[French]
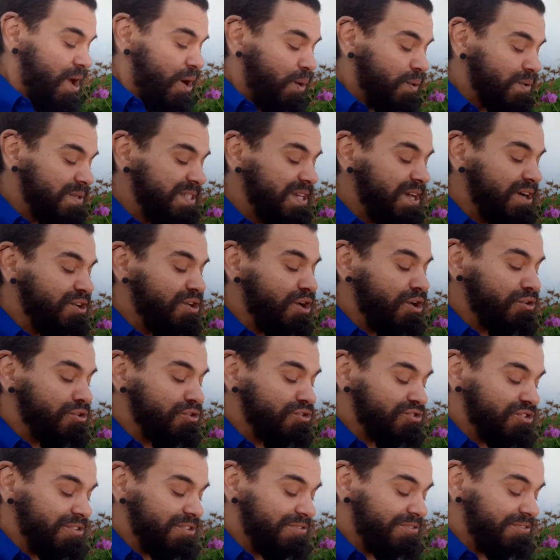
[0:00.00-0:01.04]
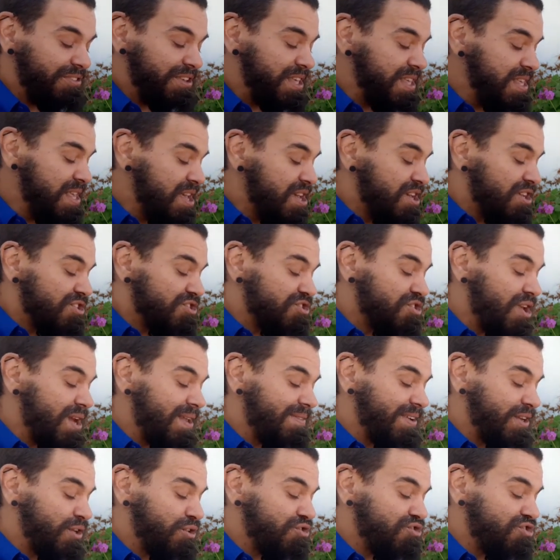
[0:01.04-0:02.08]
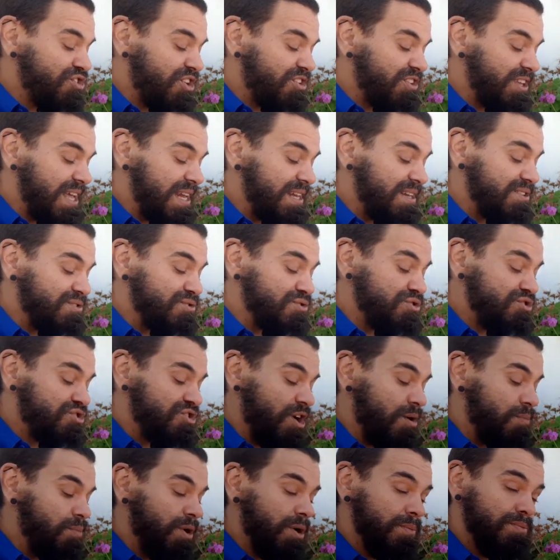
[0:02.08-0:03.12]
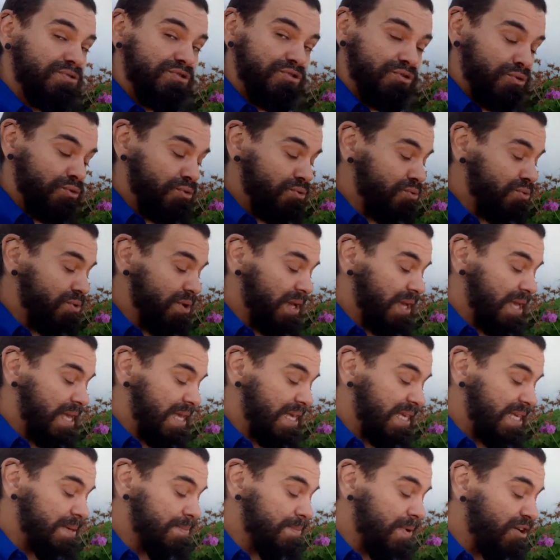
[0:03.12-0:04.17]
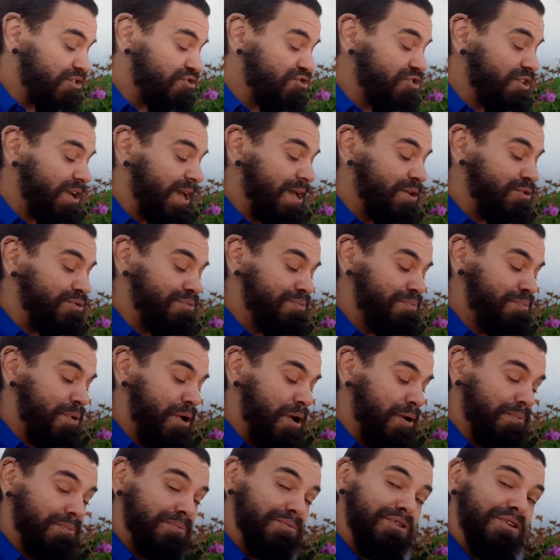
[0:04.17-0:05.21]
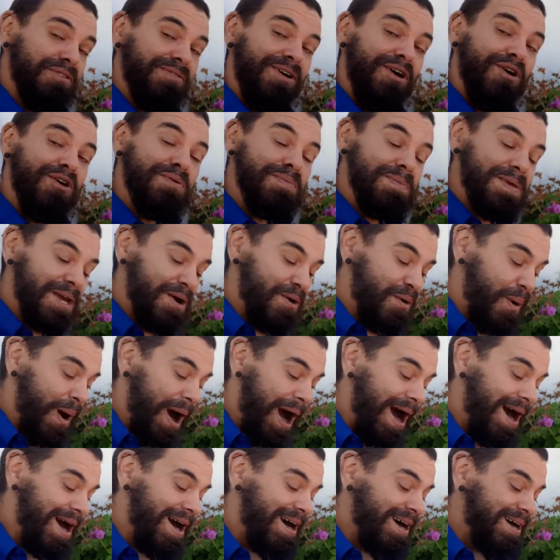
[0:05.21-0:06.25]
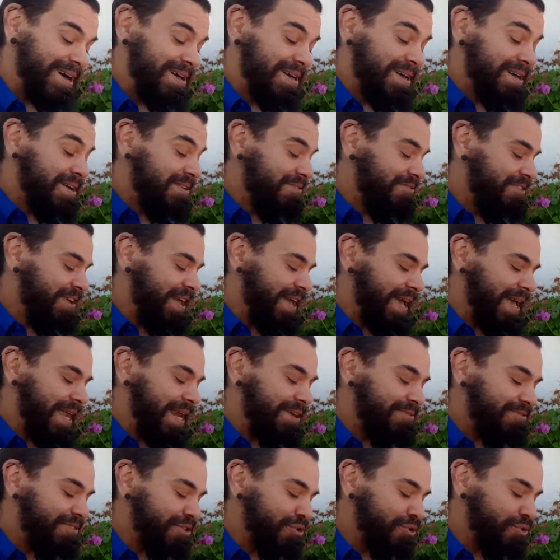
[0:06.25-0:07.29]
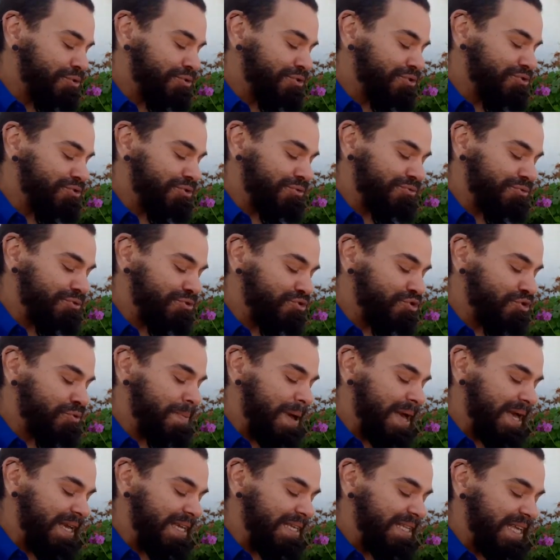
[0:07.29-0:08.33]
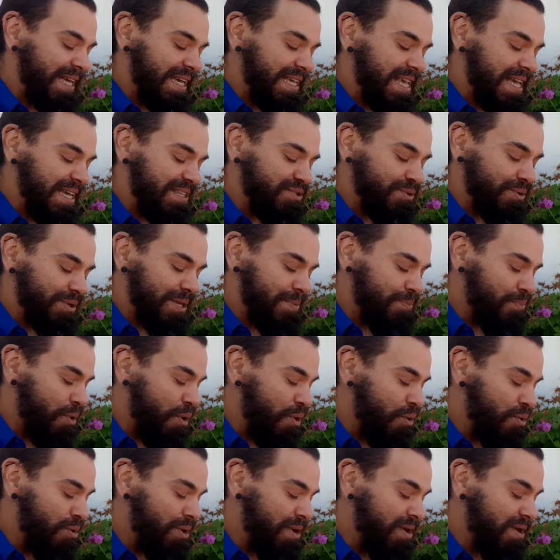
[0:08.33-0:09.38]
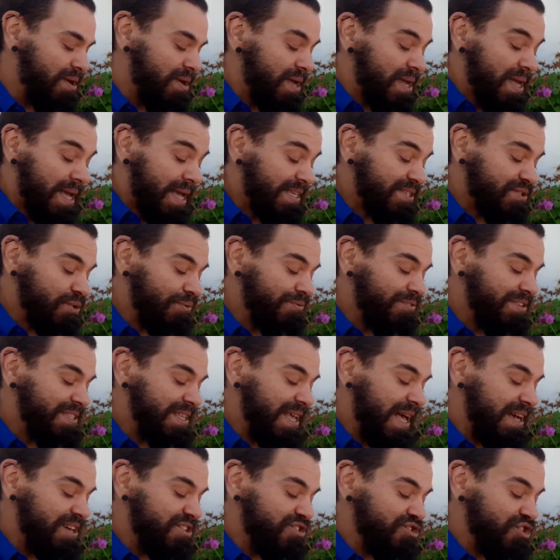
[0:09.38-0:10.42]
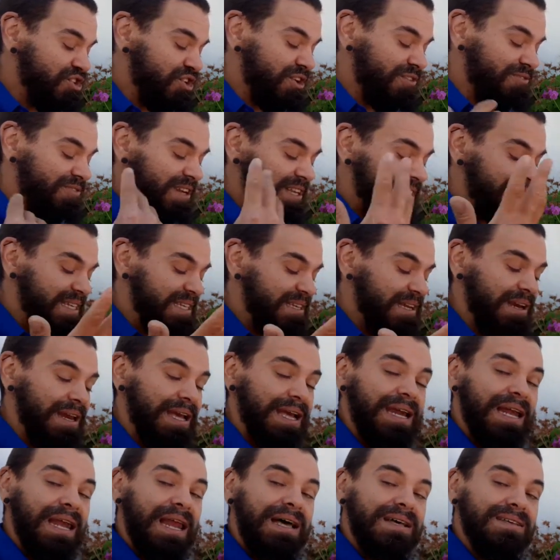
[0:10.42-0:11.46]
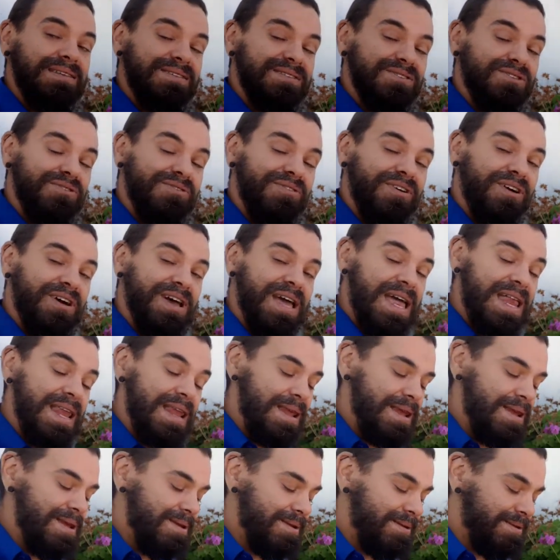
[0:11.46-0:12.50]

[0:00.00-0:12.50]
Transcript: On dit encore qu'une jeune fille, seule avec une chandelle dans une chambre obscure et qui mangerait une pomme devant un miroir, verrait la figure de son futur mari derrière son épaule et son visage se refléter dans la glace devant elle.